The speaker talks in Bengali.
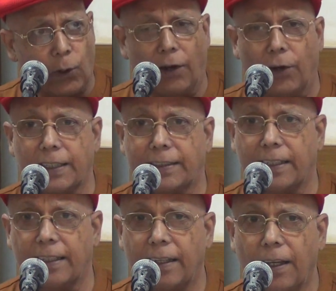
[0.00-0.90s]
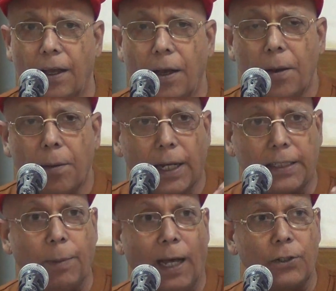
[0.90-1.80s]
করা হয়েছে
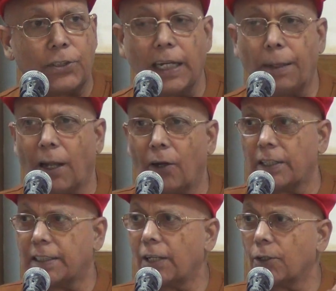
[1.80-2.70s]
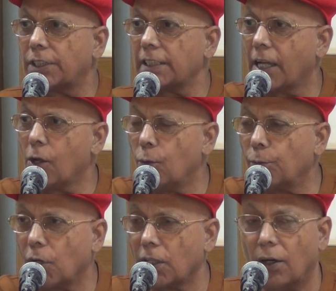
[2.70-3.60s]
একটা ভালো ছেলে ভালো রেজাল্ট করছে তাকে গুম
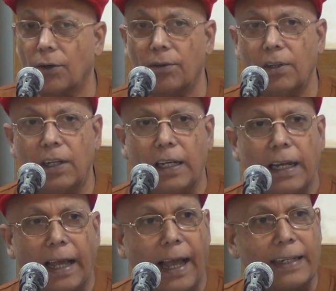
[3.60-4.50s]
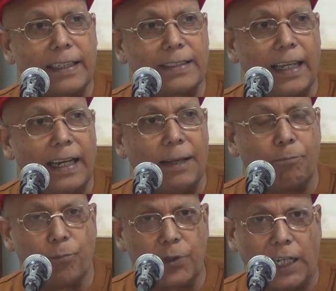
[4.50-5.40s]
করে দাও একটা ছেলে
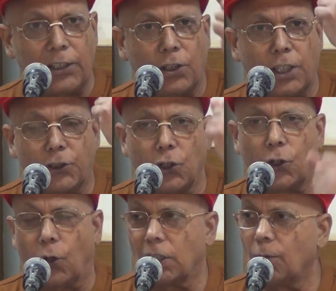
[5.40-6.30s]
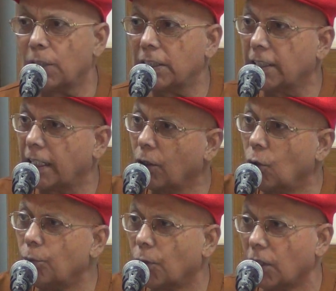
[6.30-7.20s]
স্বাধীনতার জন্য কথা বলতে তাকে
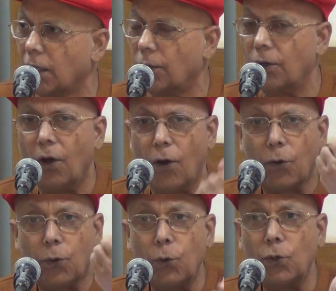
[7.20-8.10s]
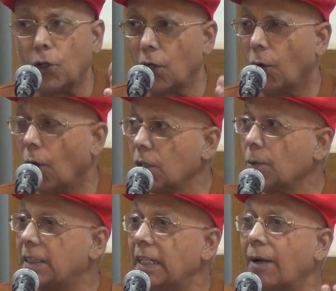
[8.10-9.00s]
গুম করে দাও খুন করো
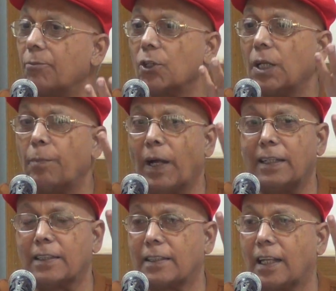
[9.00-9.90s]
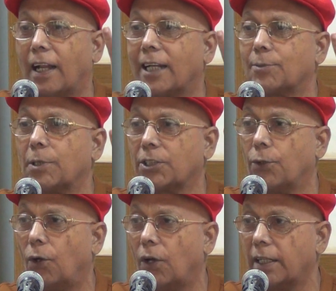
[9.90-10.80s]
অথবা জিলাম নদীর পানিতে তার লাশ ভেসে
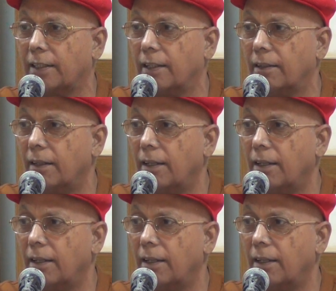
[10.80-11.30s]
উঠলো একদিন